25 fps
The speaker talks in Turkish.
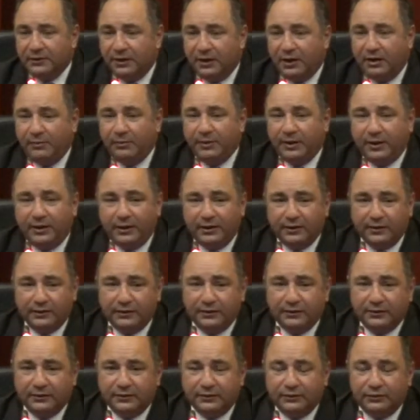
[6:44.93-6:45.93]
Ama
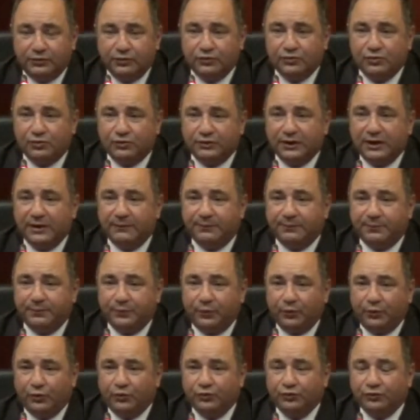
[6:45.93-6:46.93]
hukukta hep
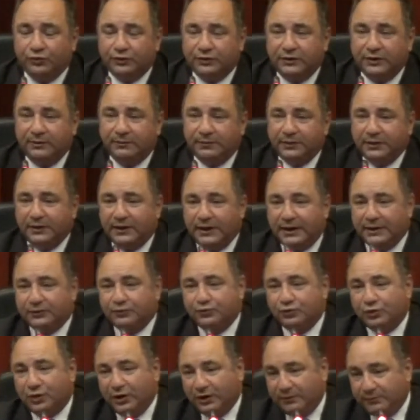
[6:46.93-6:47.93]
okuduk değil mi? Her
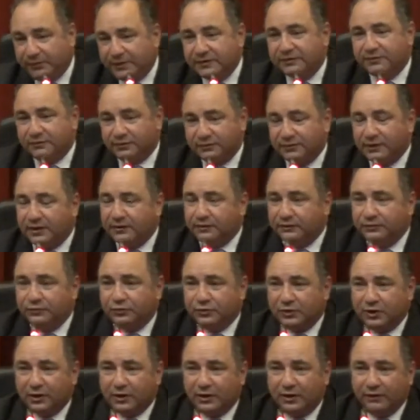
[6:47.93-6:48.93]
kuralın bir istisnası
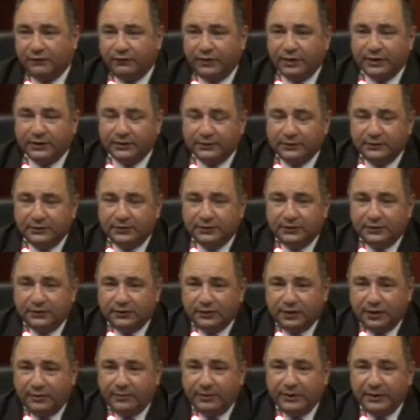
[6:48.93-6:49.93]
mutlaka var.
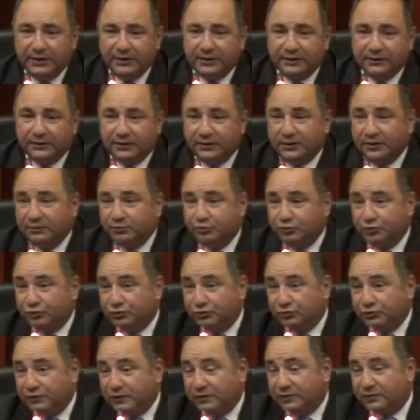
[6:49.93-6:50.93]
Amerika'da da
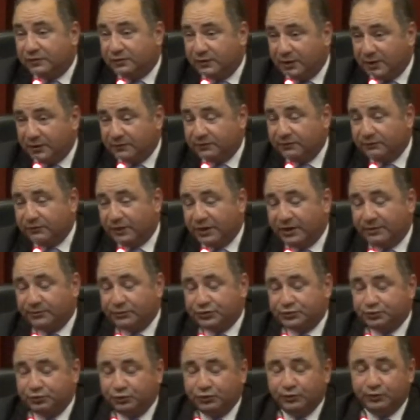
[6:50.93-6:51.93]
bunun istisnası
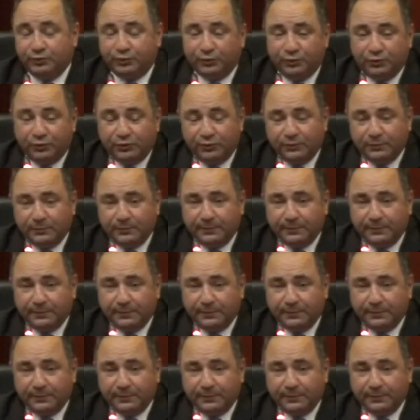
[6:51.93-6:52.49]
varmış. Bunu bulduk.